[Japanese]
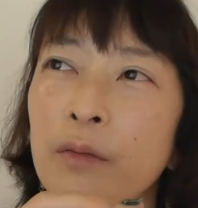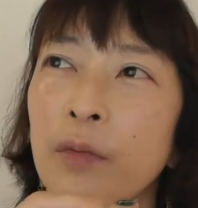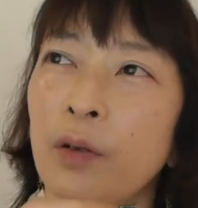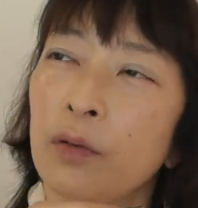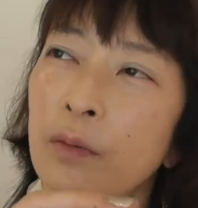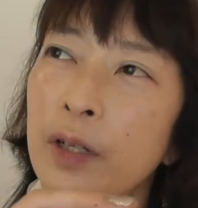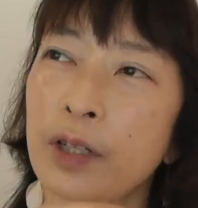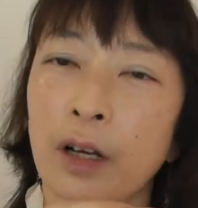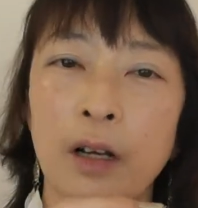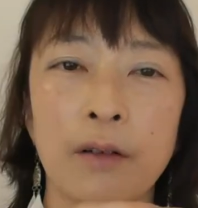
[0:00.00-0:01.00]
まあ、言葉は
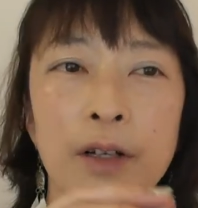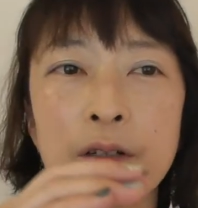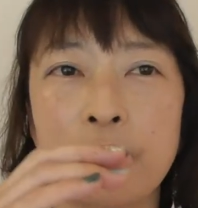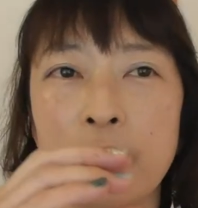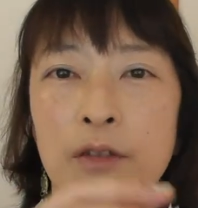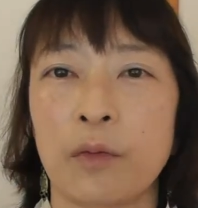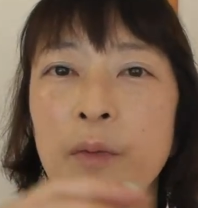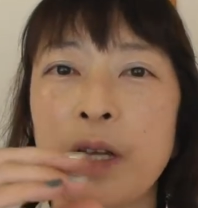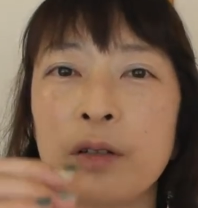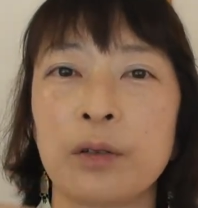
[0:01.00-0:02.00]
若干悪いけれど
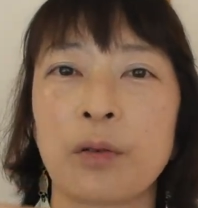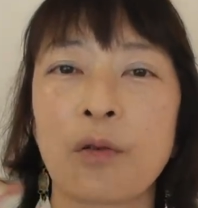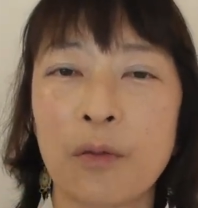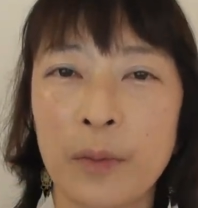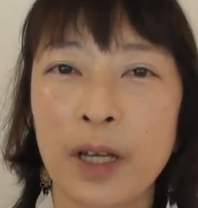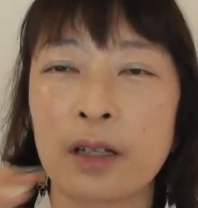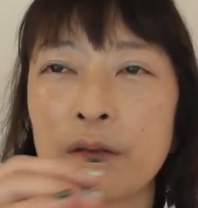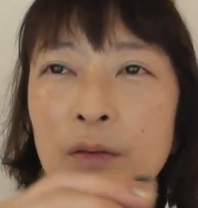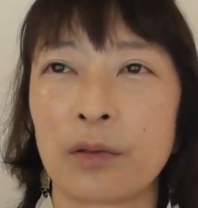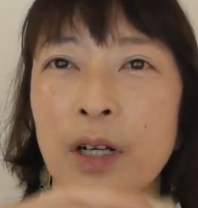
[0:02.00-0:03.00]
もベルトコンベヤーに
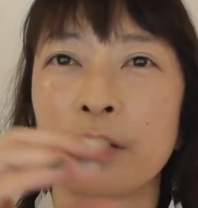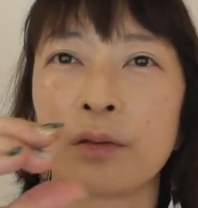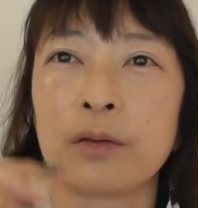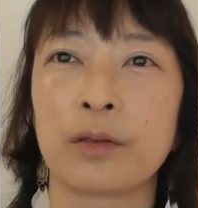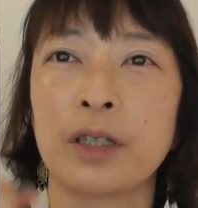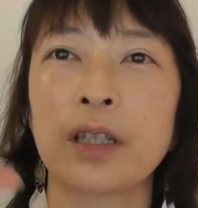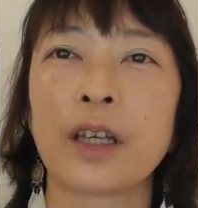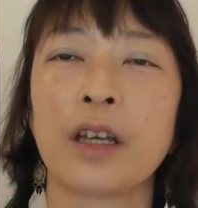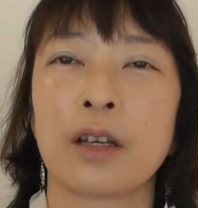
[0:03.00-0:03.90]
乗るかのように